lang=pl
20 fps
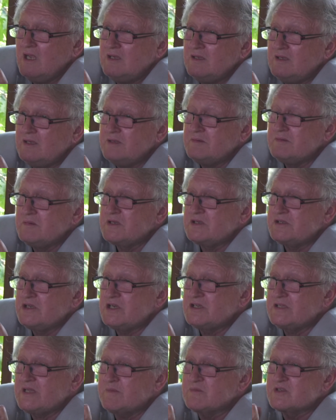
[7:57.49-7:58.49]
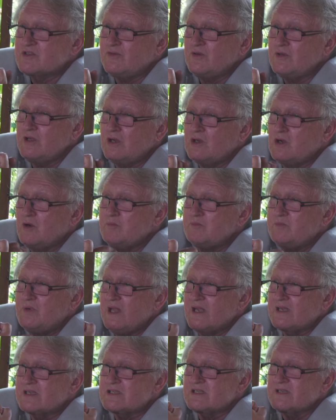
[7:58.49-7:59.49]
e, gdzieś tam swoje
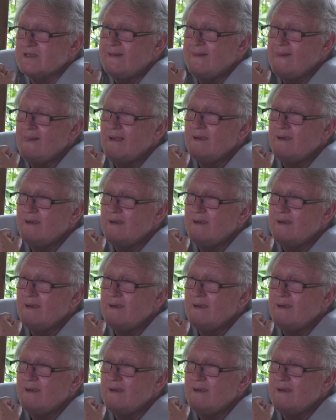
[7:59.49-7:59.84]
kompleksy